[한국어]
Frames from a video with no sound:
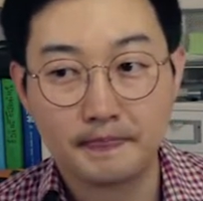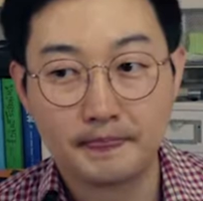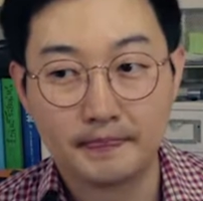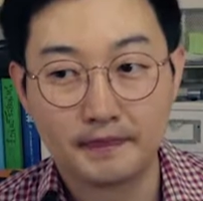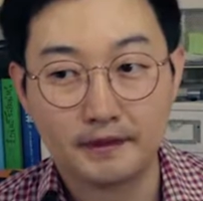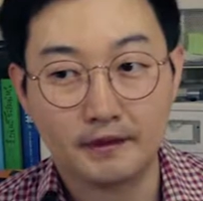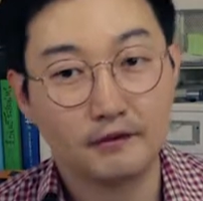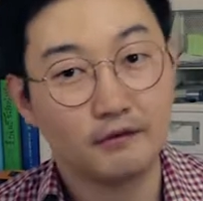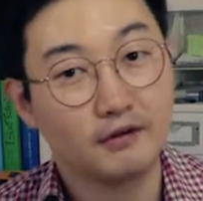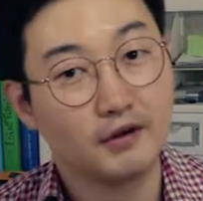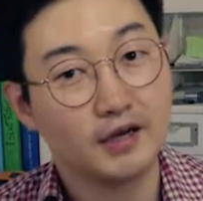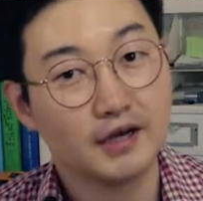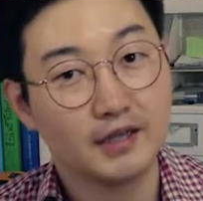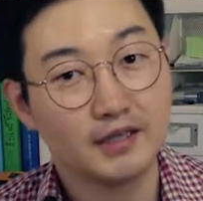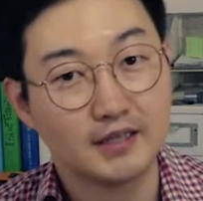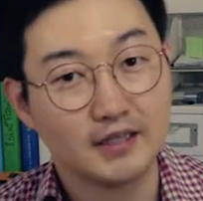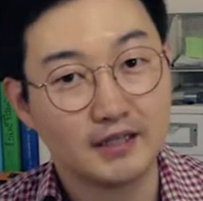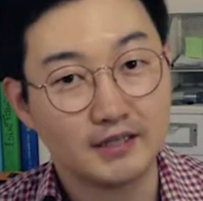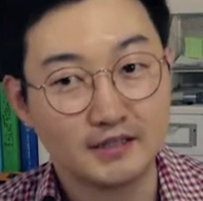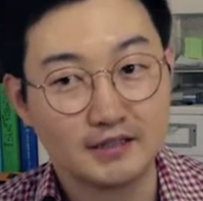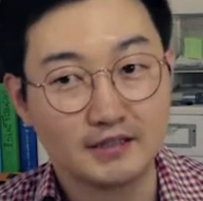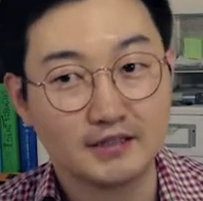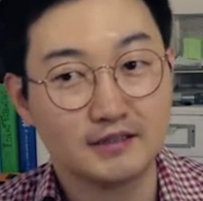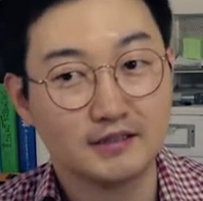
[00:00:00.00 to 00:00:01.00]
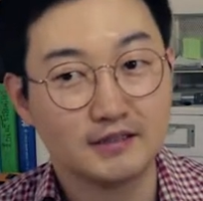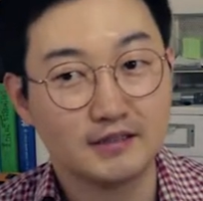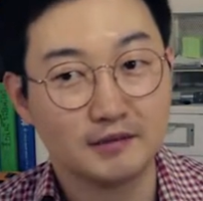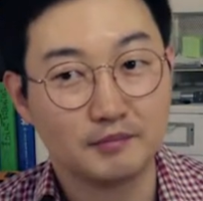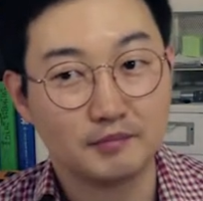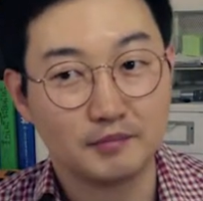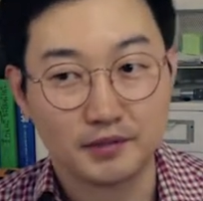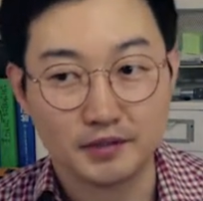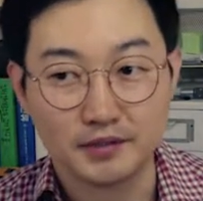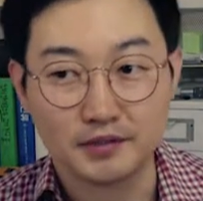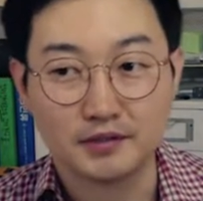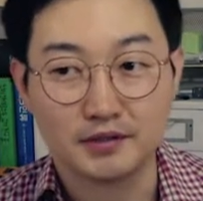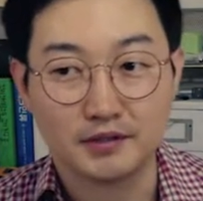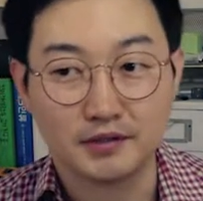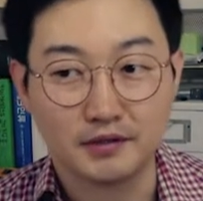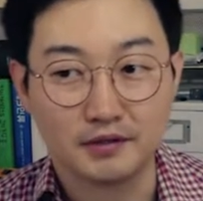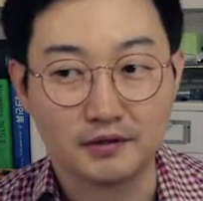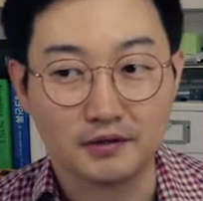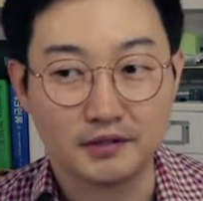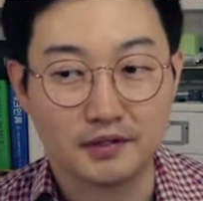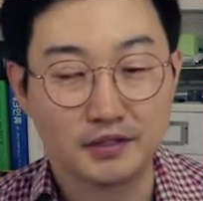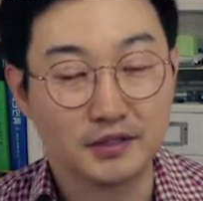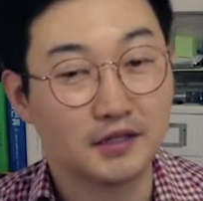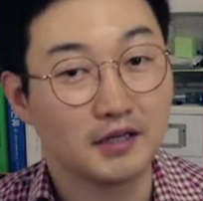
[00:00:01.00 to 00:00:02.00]
영화화 될지는 한번
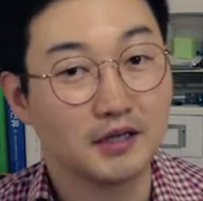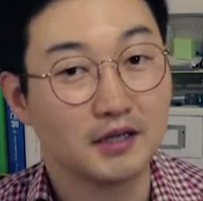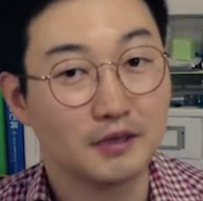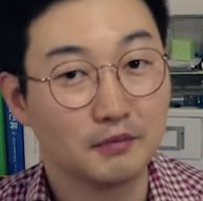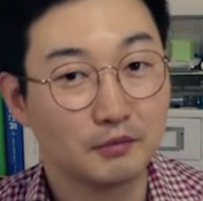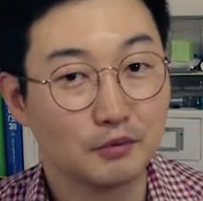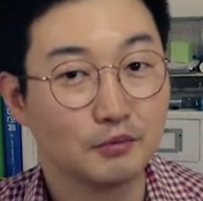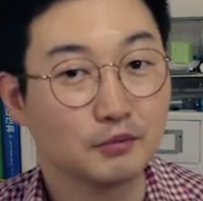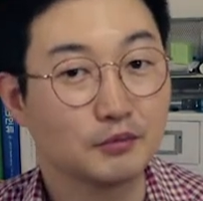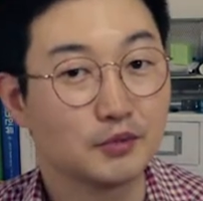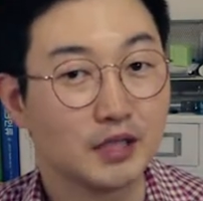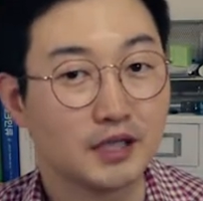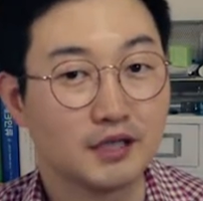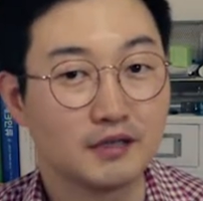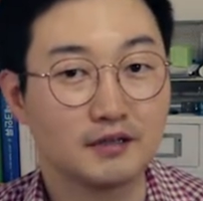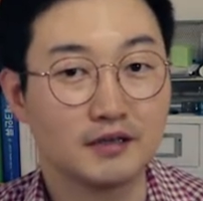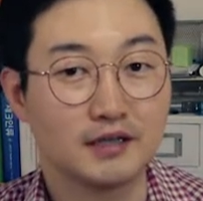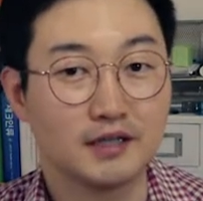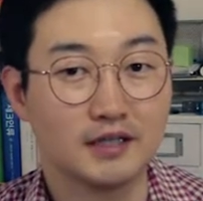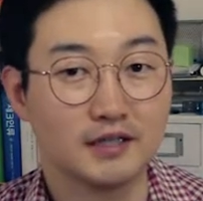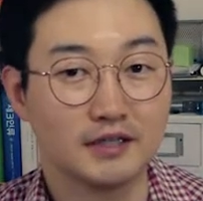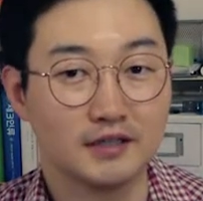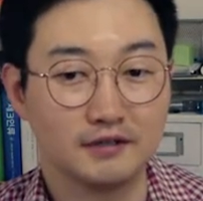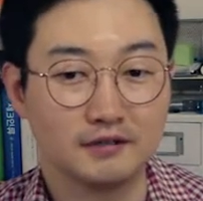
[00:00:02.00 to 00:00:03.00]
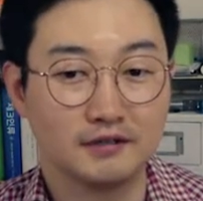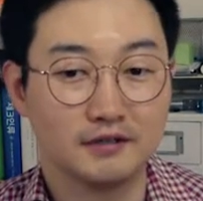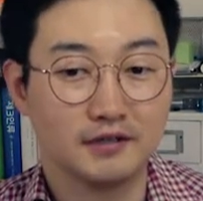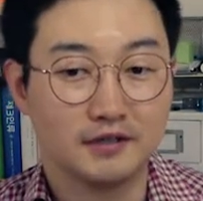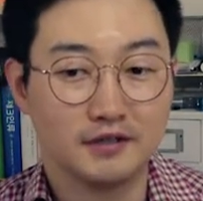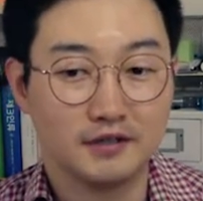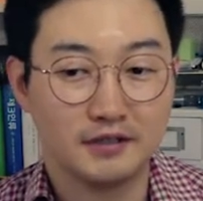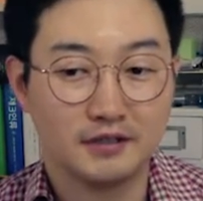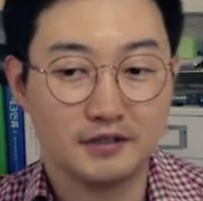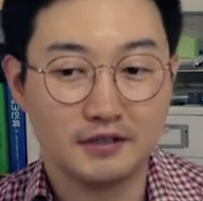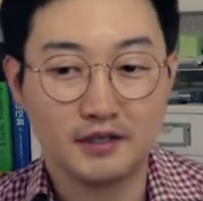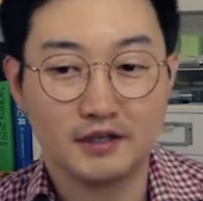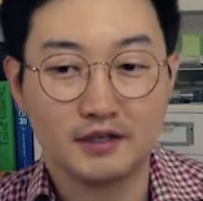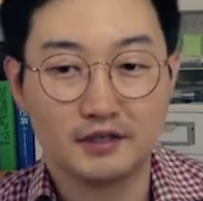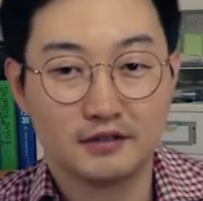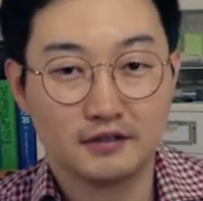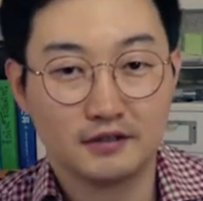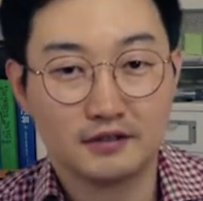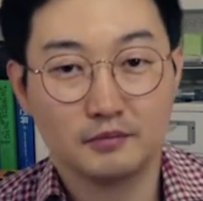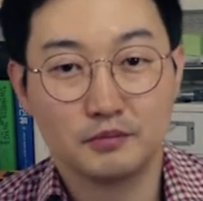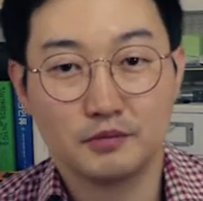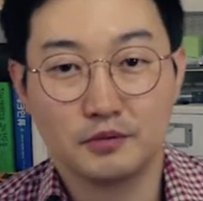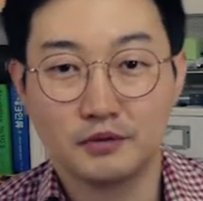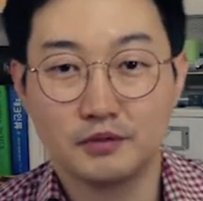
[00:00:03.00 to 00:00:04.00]
어, 기대를 해보면 될 것 같네요. 네,
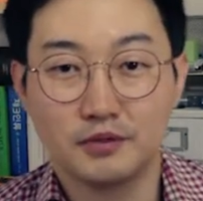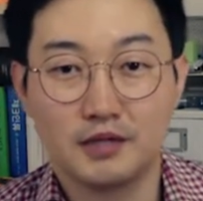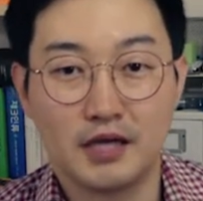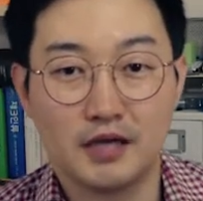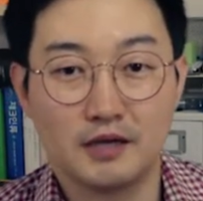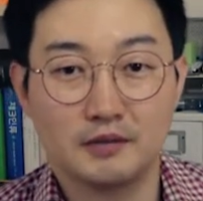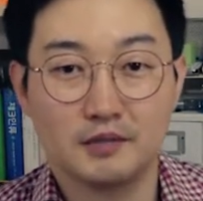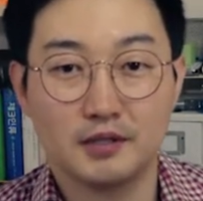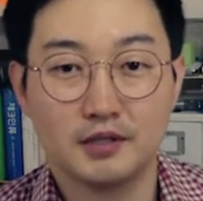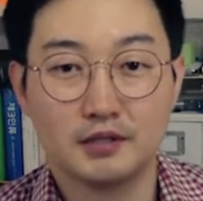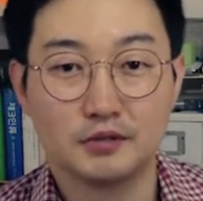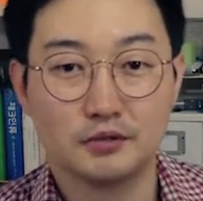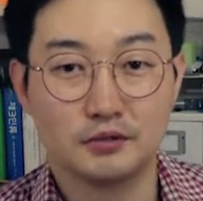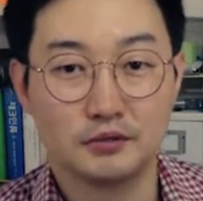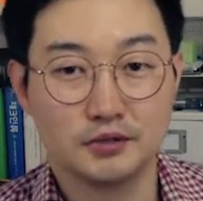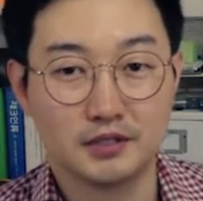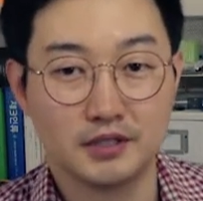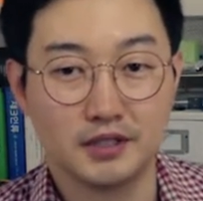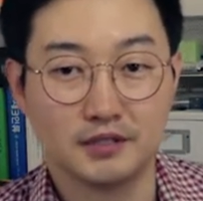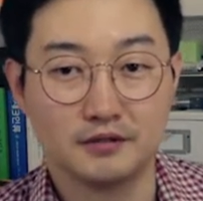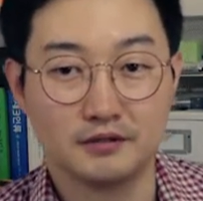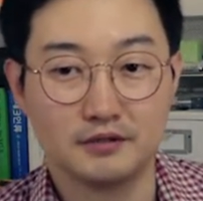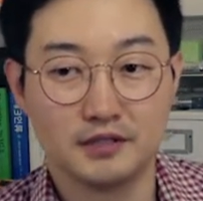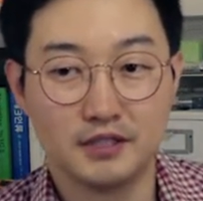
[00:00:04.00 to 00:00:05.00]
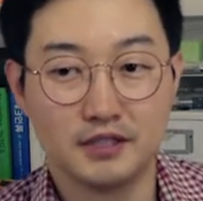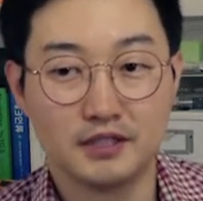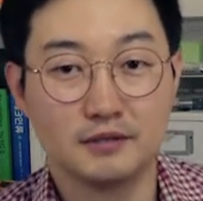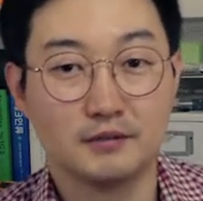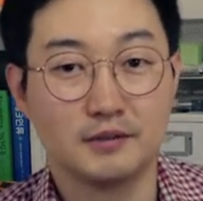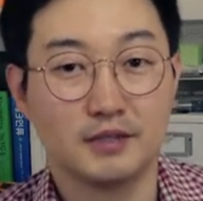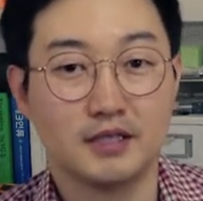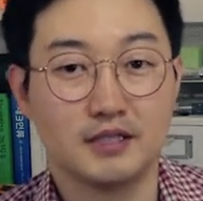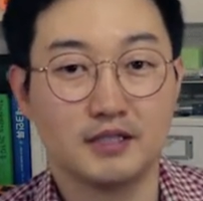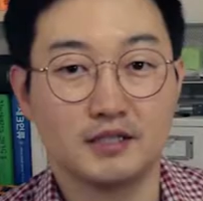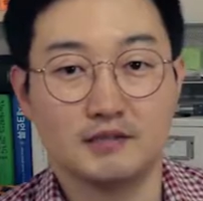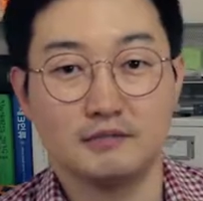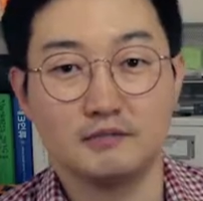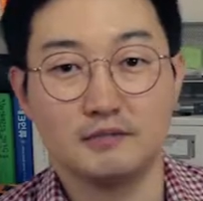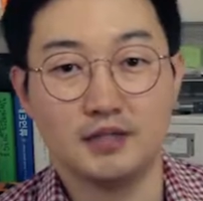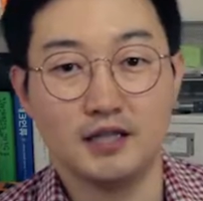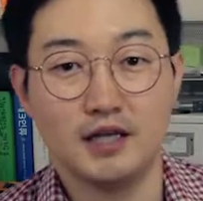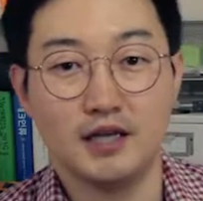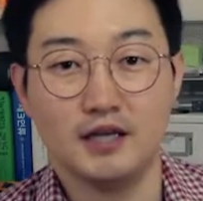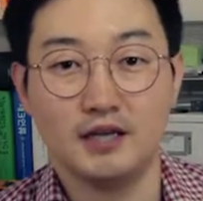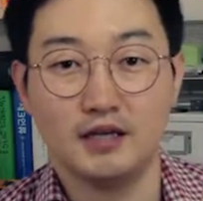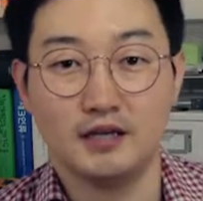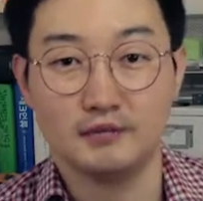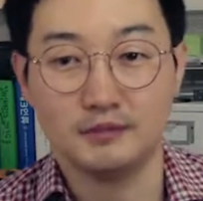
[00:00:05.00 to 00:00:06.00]
그럼 또 다음에 좋은 책으로
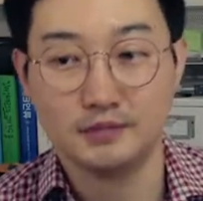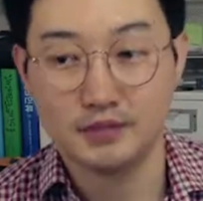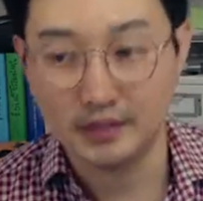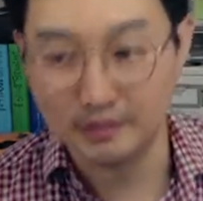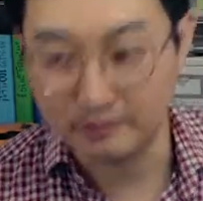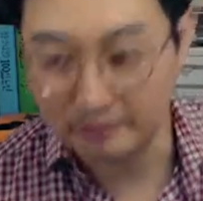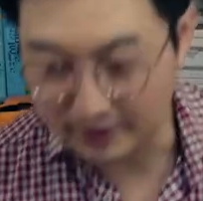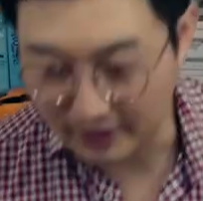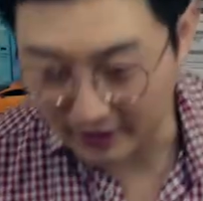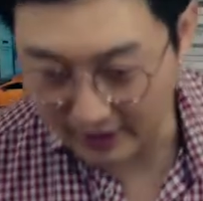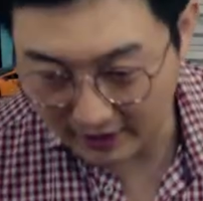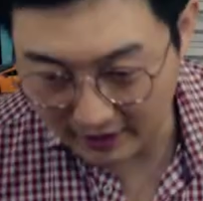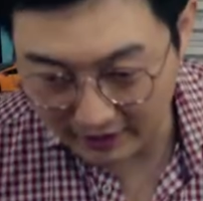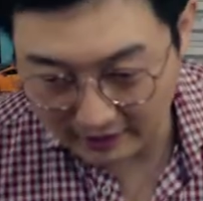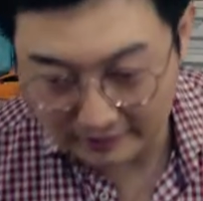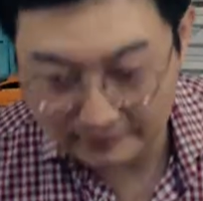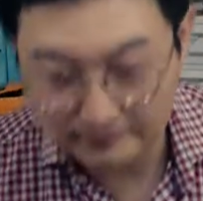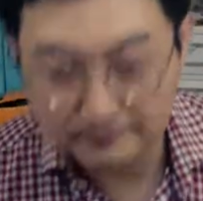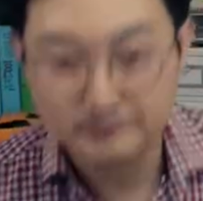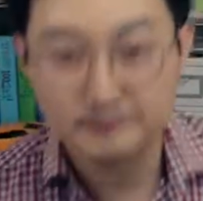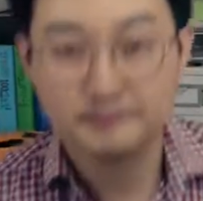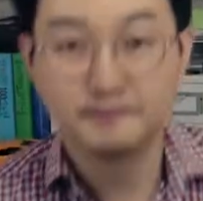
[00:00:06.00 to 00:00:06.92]
찾아뵙겠습니다. 감사합니다.